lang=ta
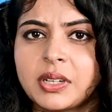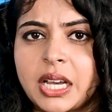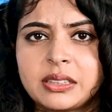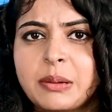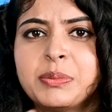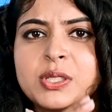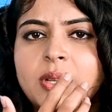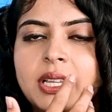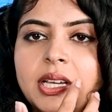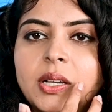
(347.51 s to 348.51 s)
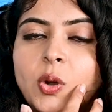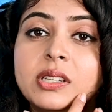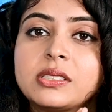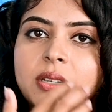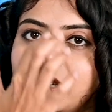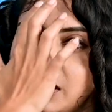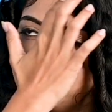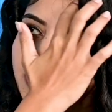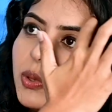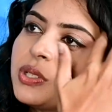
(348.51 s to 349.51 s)
நான் தப்பு சொல்லலை குறை சொல்லலை
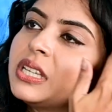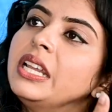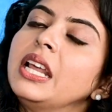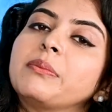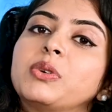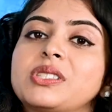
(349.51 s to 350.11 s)
பட் மோஸ்ட்லி லைக்